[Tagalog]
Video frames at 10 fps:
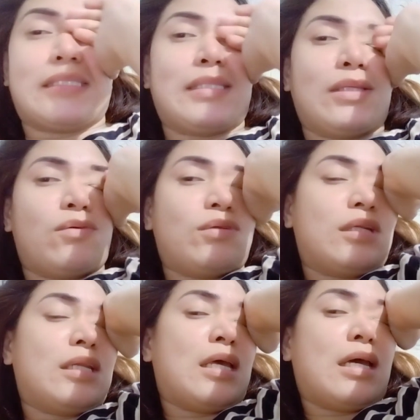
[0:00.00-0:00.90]
Hindi ko
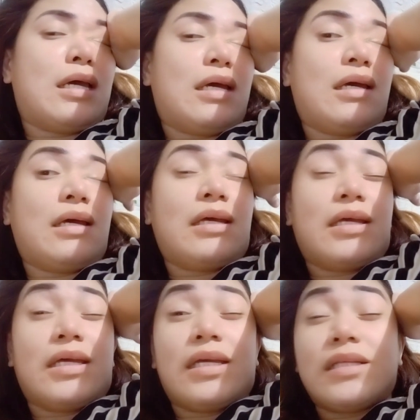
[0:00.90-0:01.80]
na na
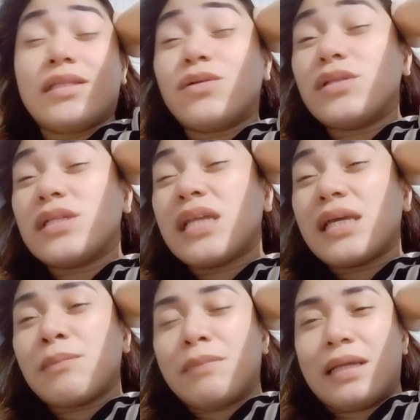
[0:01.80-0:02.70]
hindi ko na
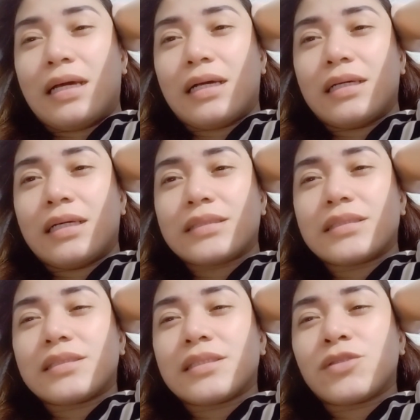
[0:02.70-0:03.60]
na-vlog
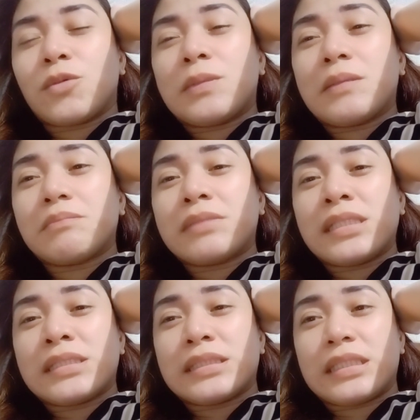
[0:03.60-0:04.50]
kasi sa sobrang
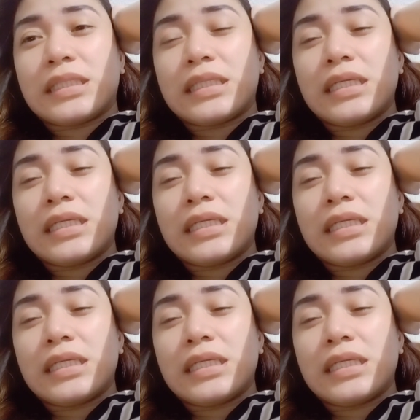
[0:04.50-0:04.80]
busy.